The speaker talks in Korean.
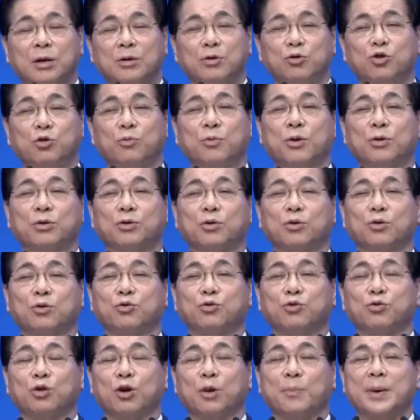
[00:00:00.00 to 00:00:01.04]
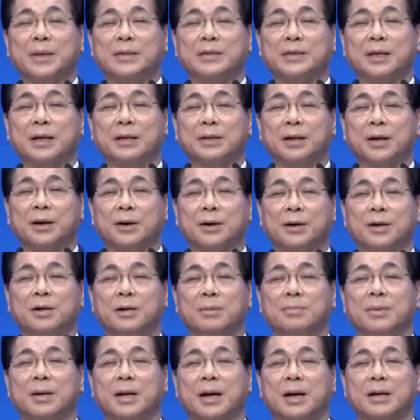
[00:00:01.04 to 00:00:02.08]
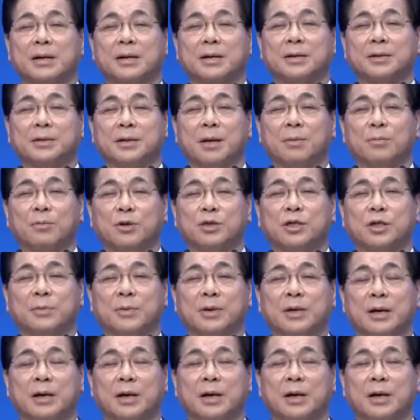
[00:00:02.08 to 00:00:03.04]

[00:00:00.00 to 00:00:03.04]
주먹 들고 두들겨 팼을 텐데 얼마나 그들의 모습이